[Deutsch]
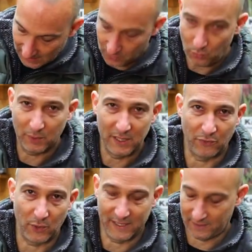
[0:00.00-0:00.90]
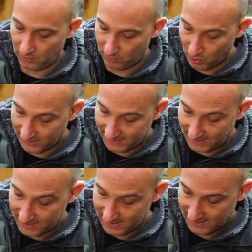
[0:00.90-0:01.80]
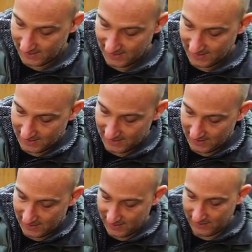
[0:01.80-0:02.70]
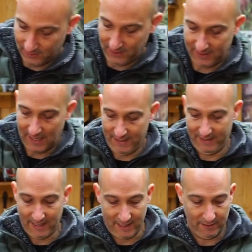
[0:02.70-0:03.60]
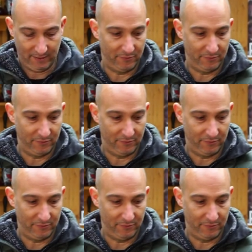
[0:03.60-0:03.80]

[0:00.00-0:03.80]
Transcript: Hatte übrigens vorgestern Geburtstag und ist ein Jahr alt